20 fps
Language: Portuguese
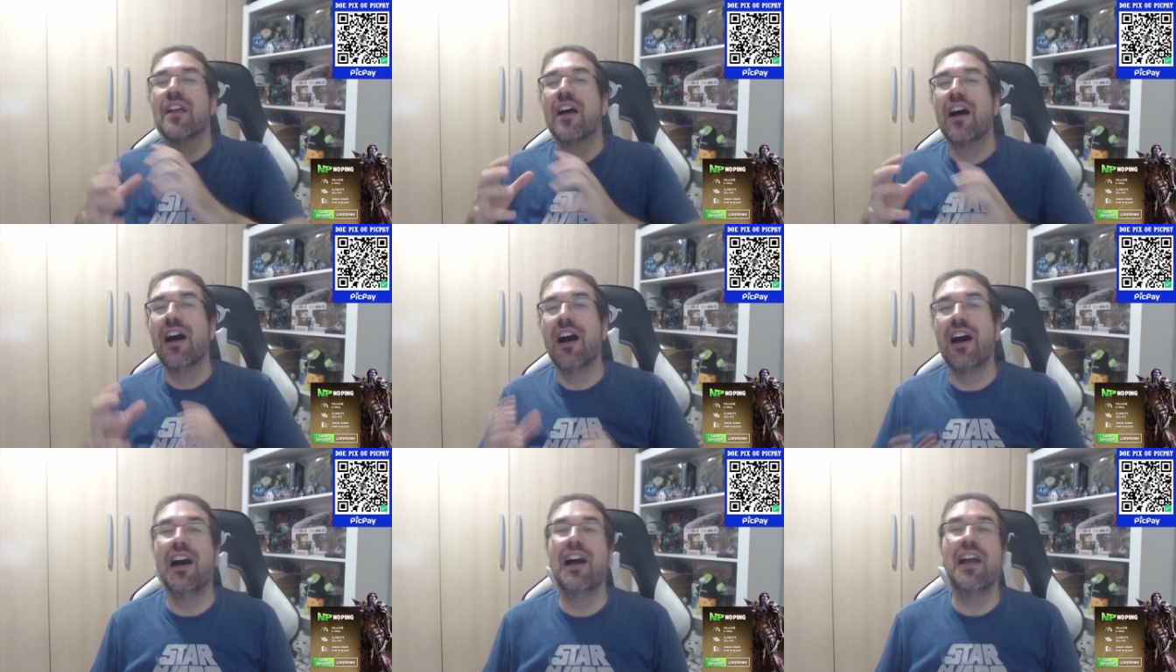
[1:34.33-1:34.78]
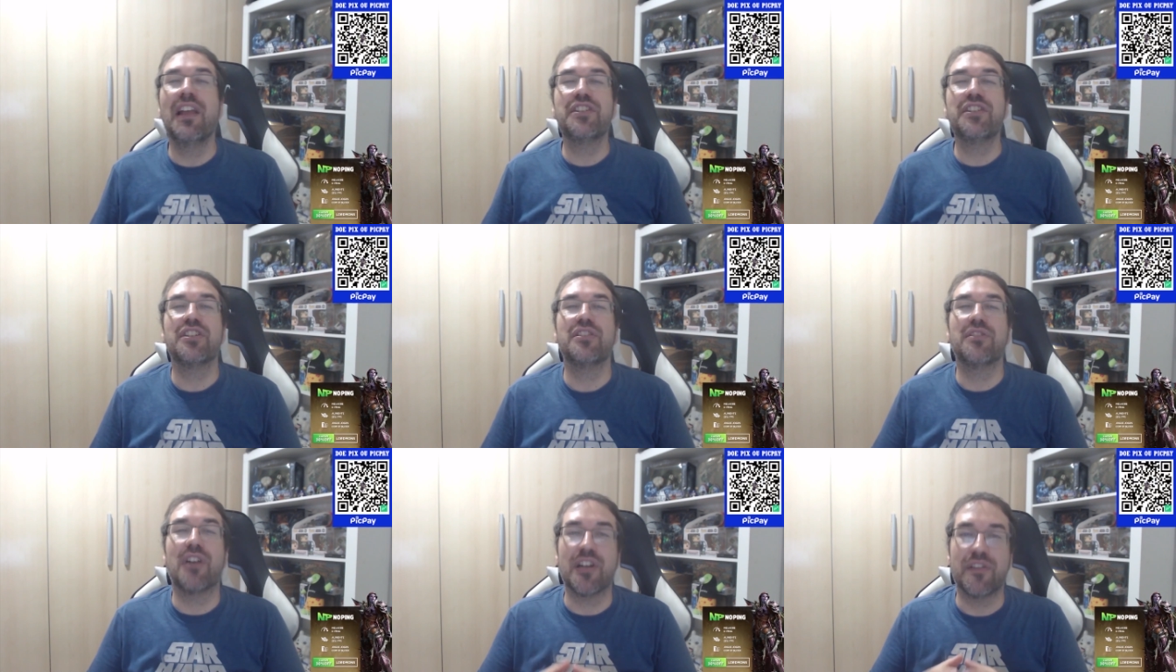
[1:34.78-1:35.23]
antes
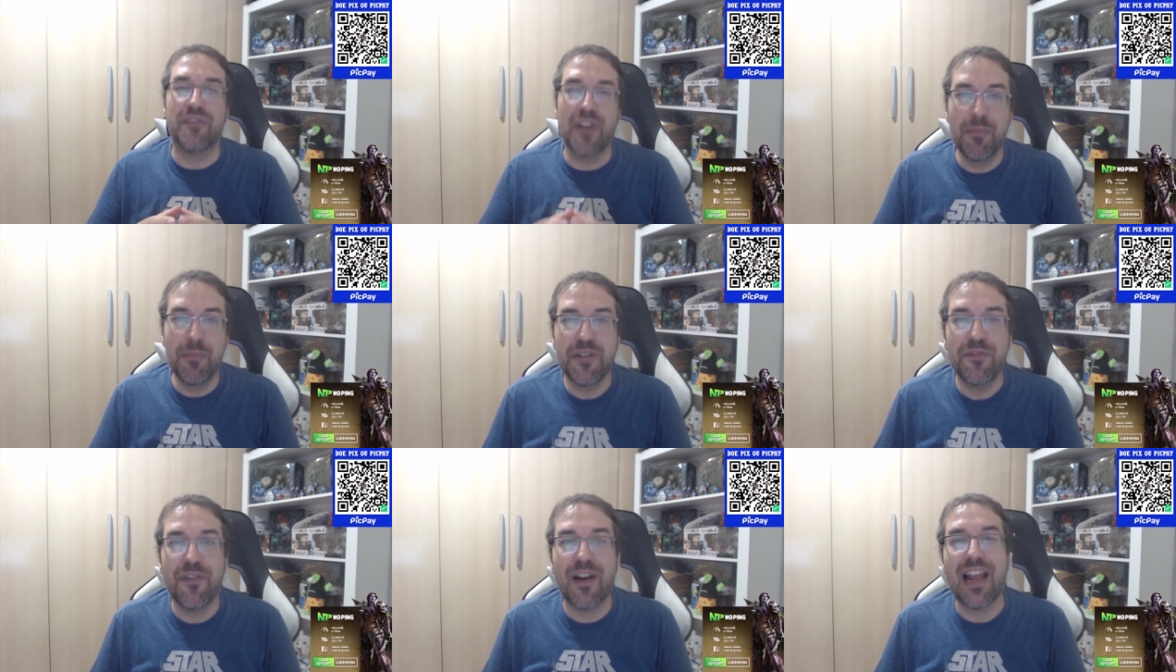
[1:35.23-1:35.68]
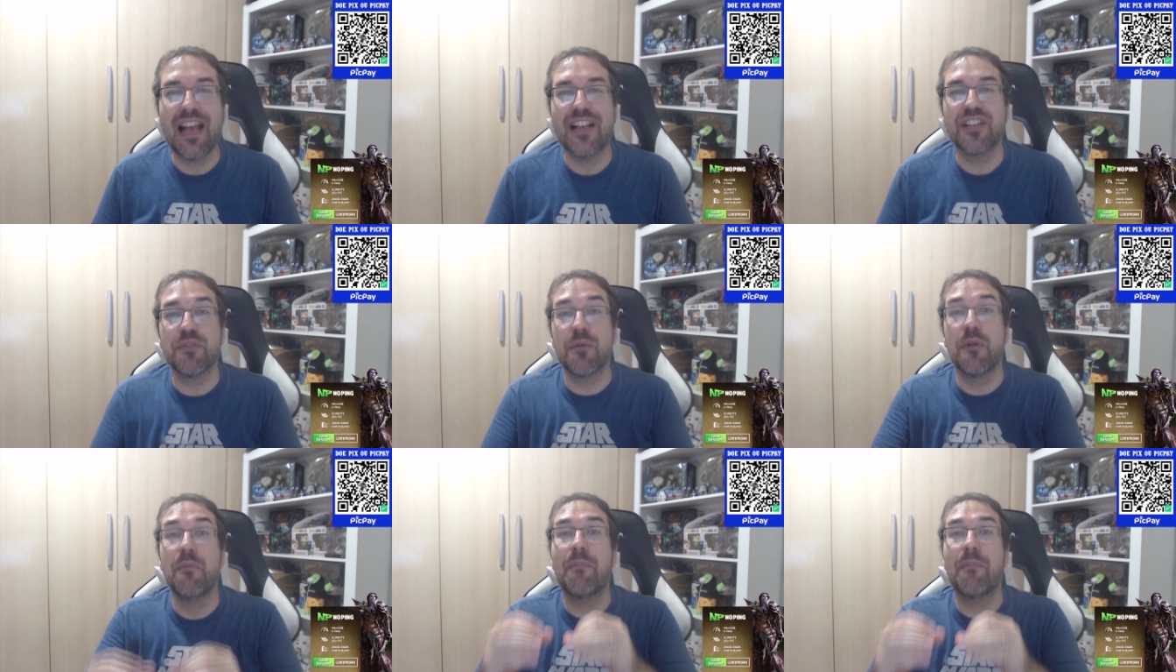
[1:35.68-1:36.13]
nós vamos falar
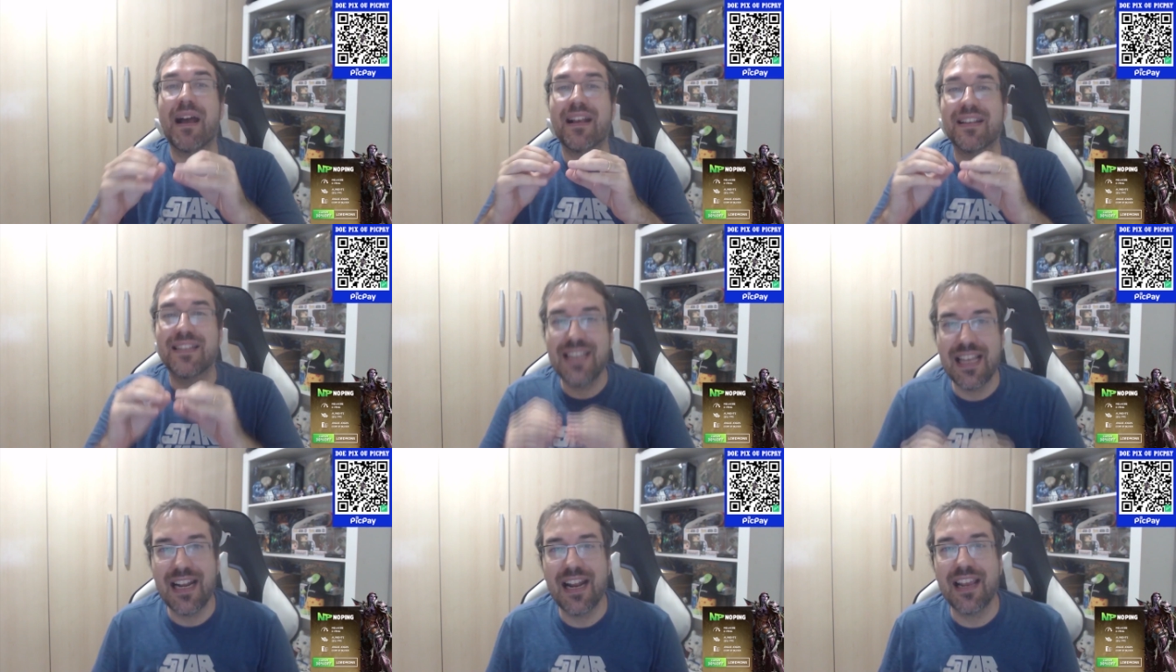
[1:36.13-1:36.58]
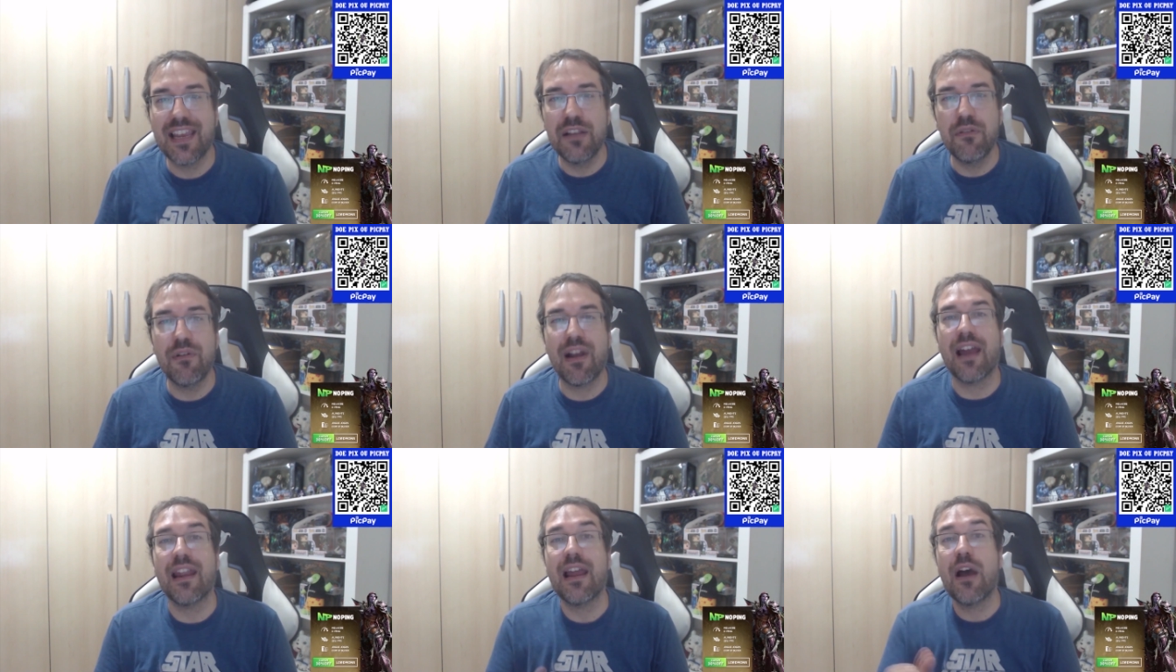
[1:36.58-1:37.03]
sobre um parceiro aqui do
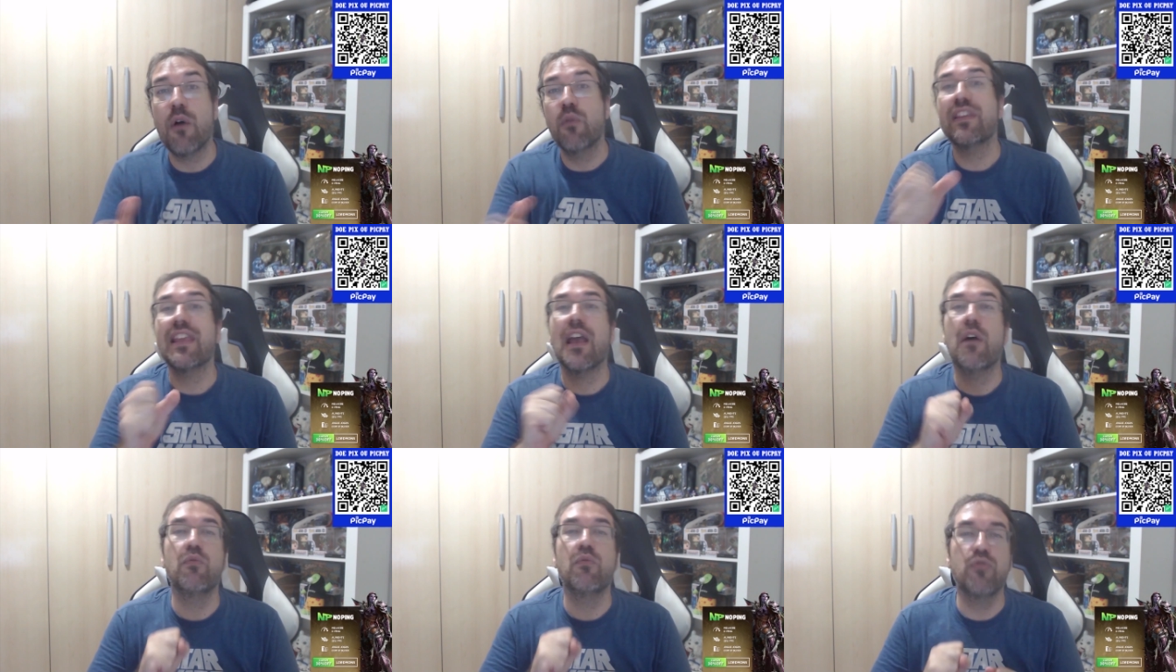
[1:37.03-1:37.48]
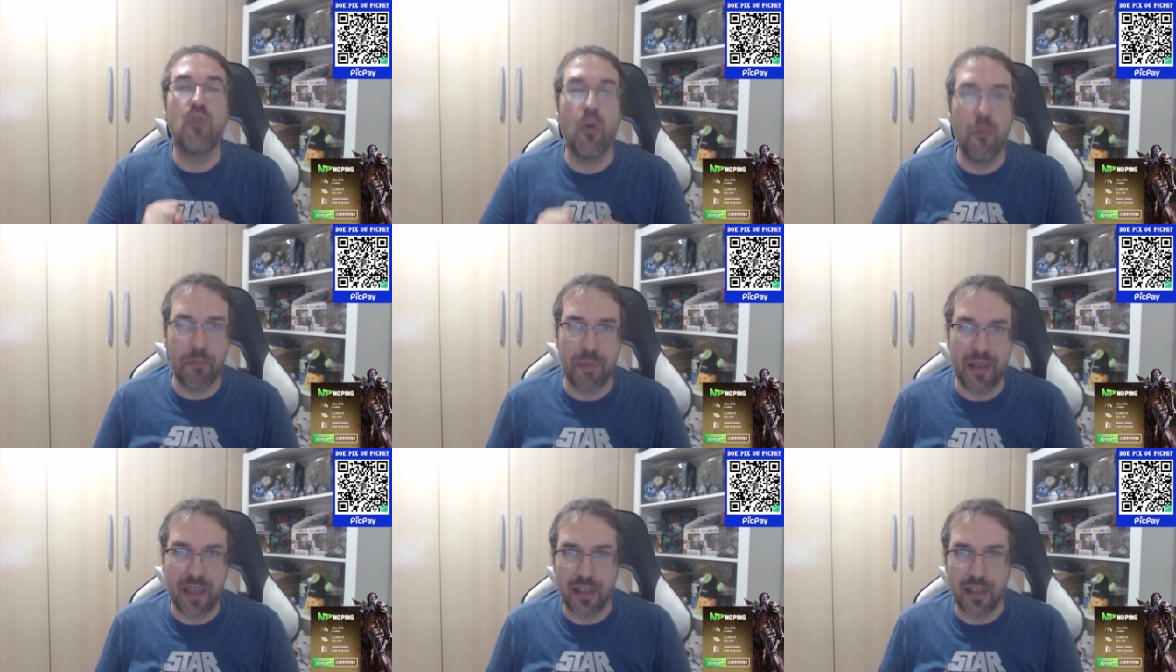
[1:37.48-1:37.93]
canal que é o
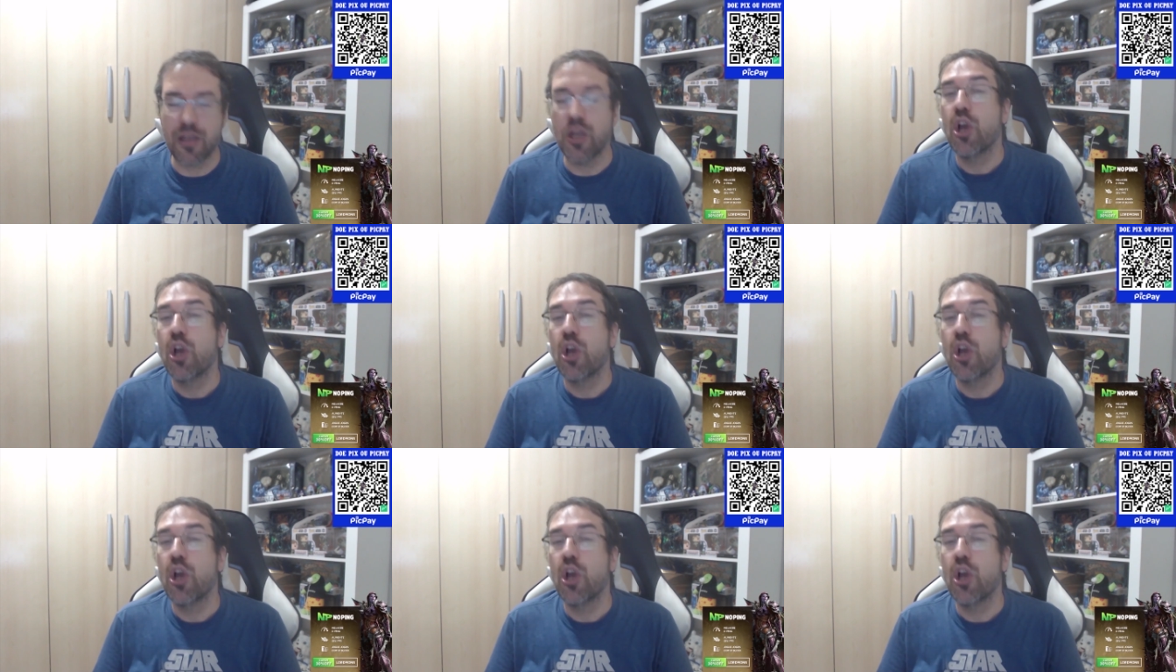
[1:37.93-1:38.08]
NoPing.